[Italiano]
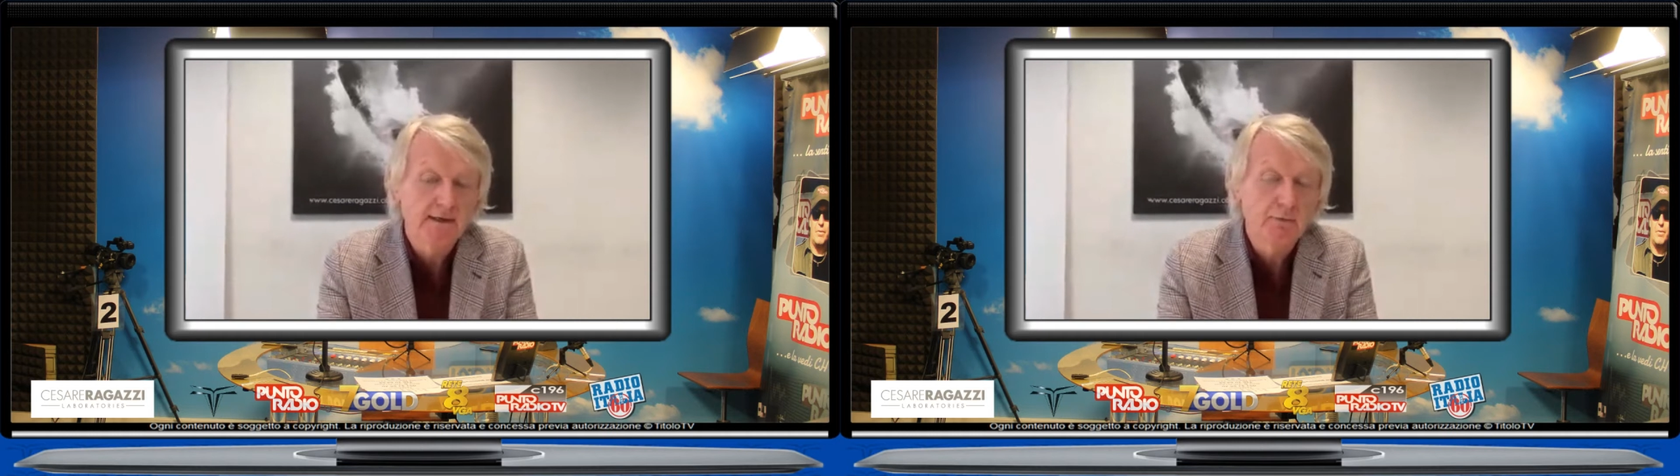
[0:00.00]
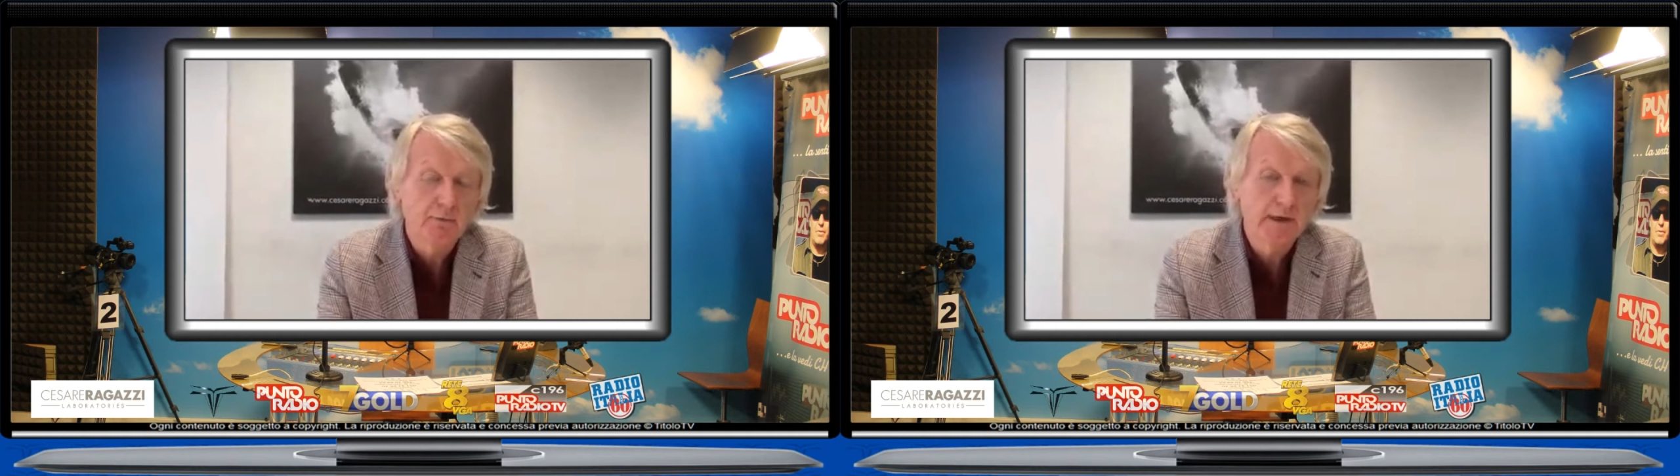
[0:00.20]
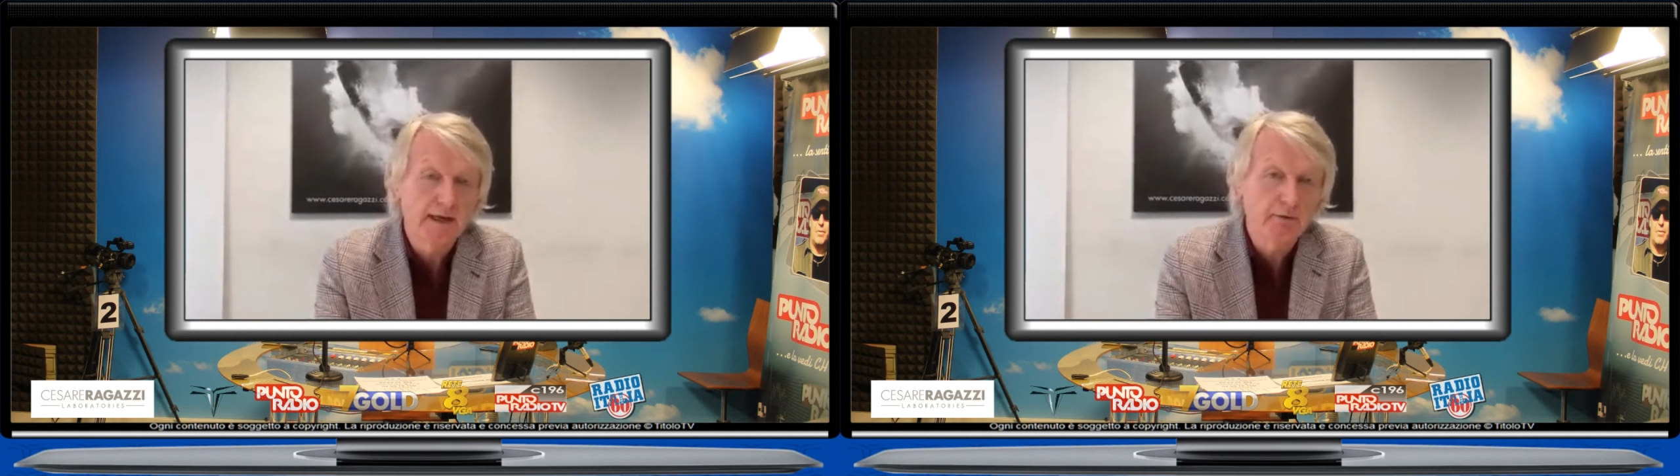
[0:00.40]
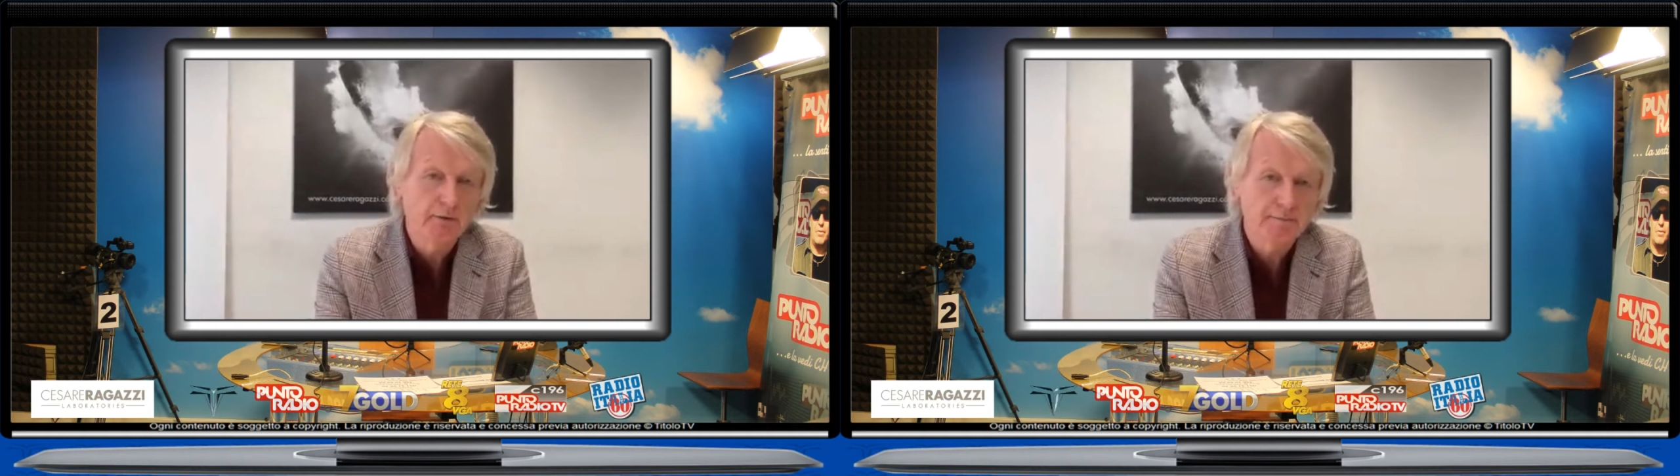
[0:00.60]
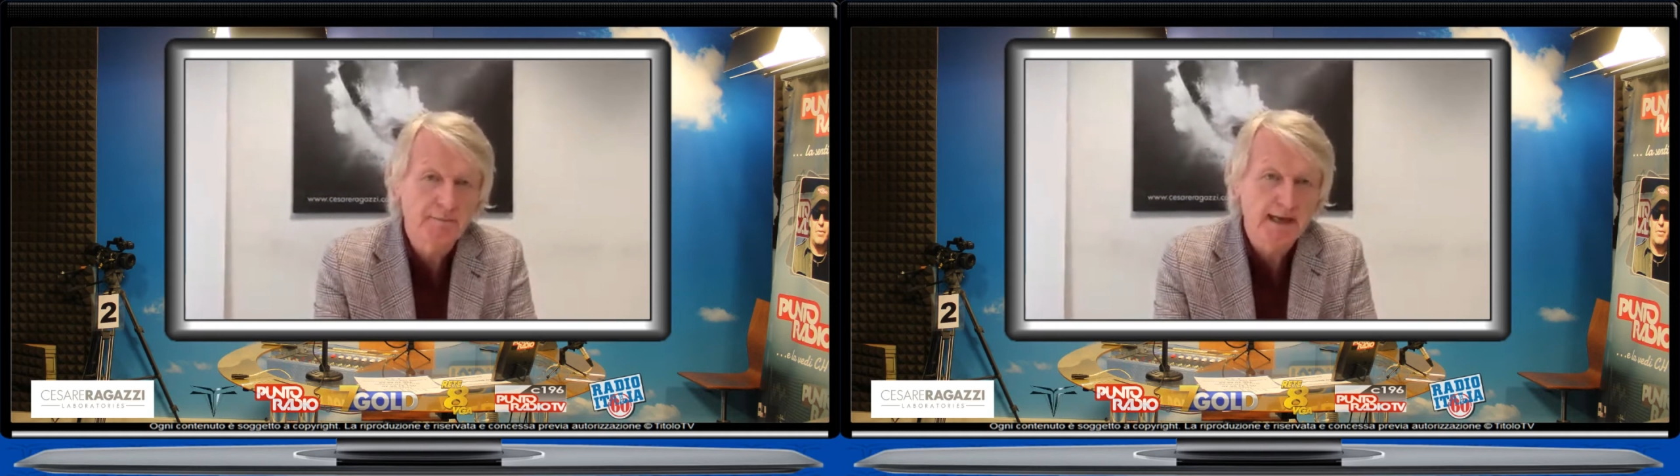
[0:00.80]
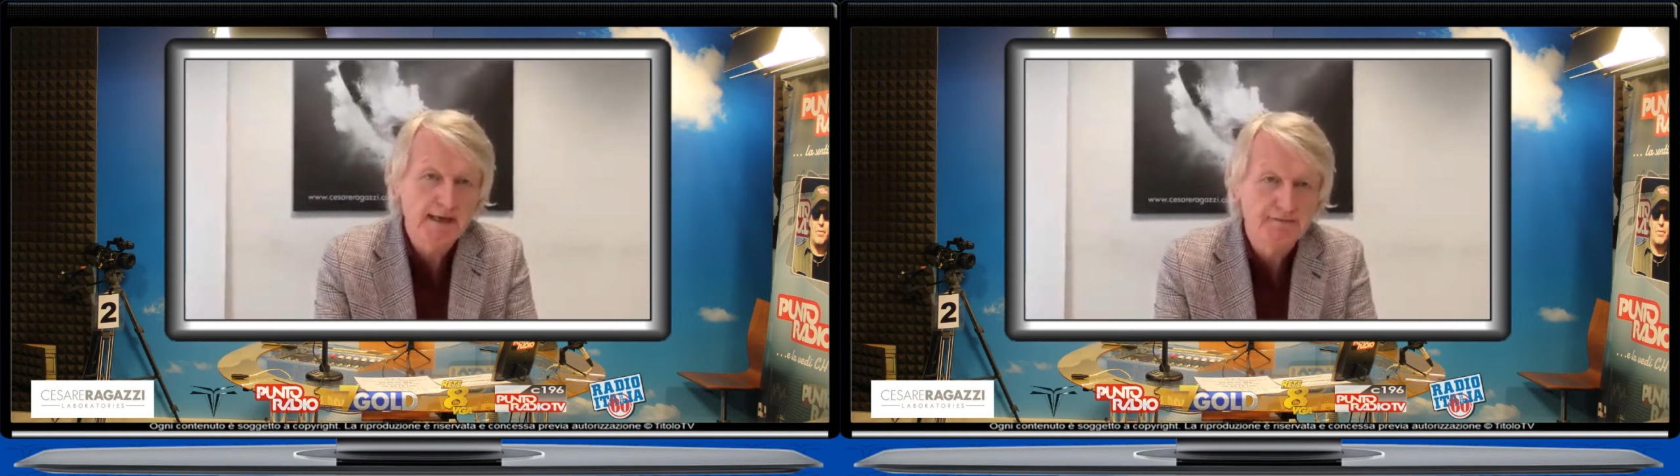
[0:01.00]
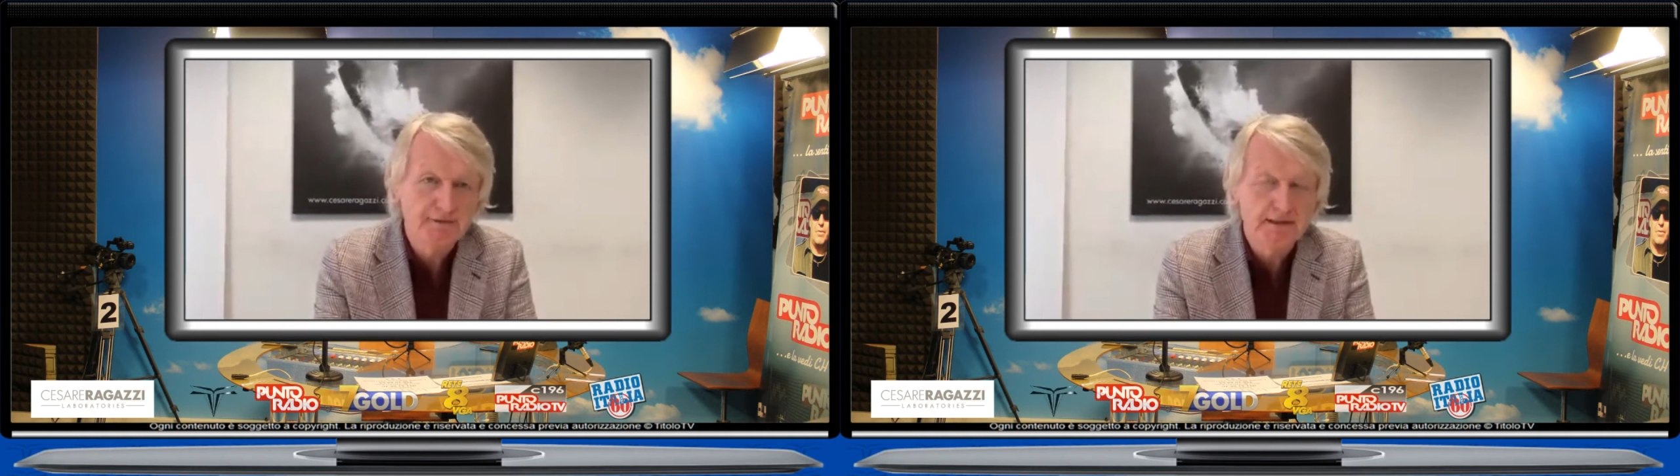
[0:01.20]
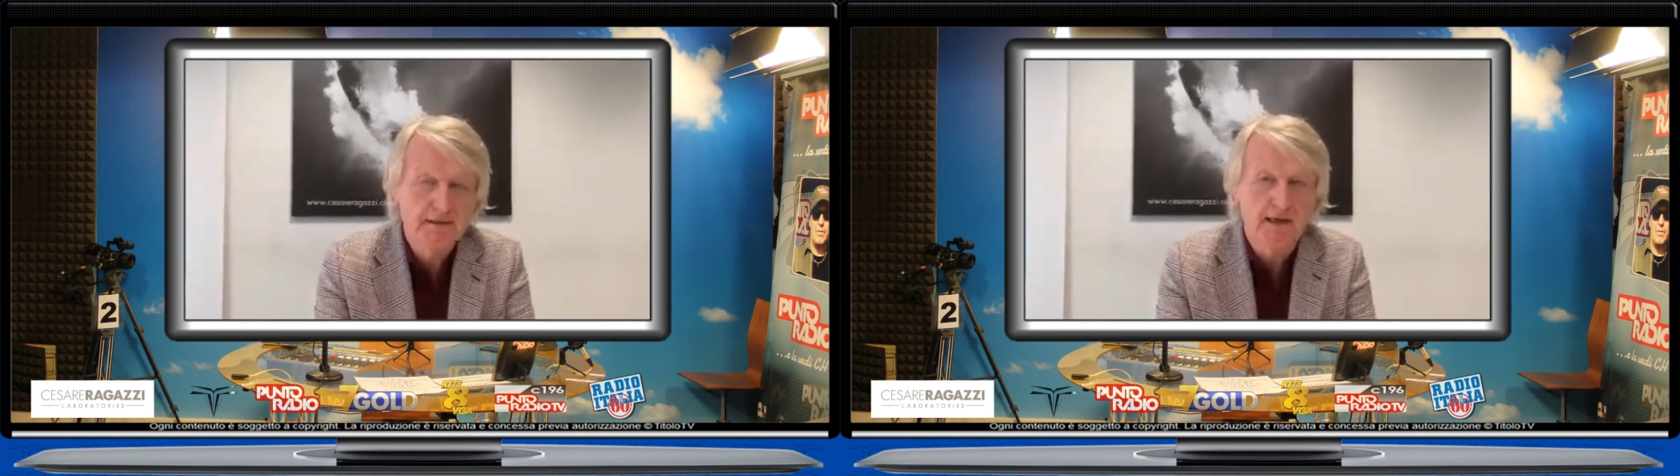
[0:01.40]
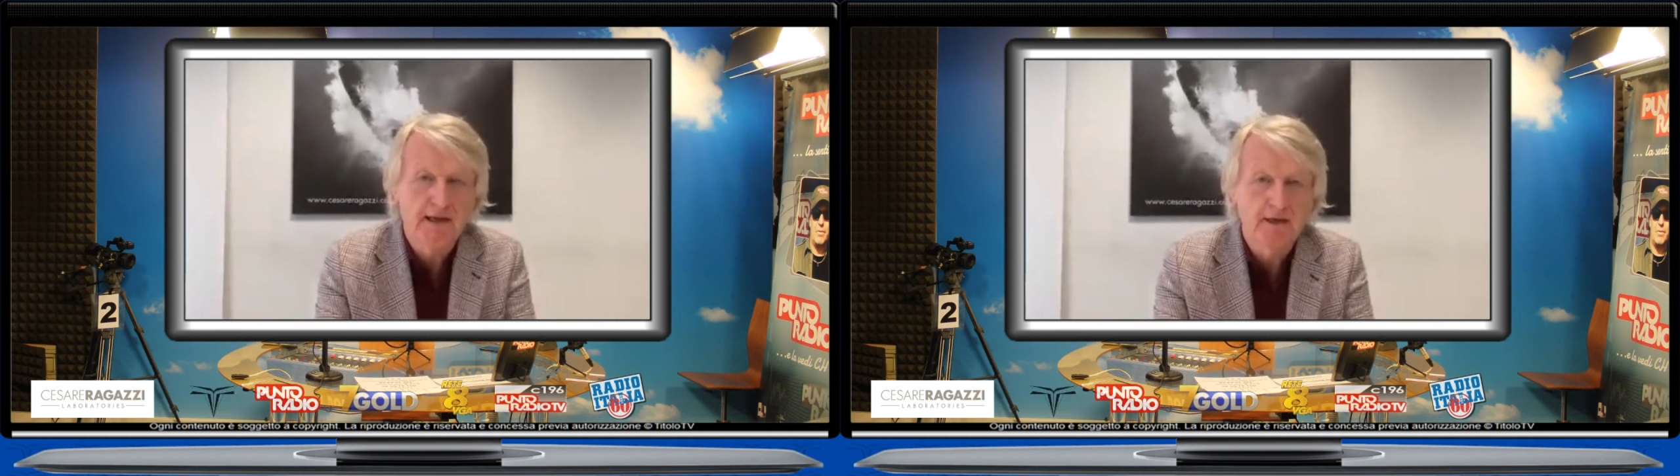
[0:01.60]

una normale vita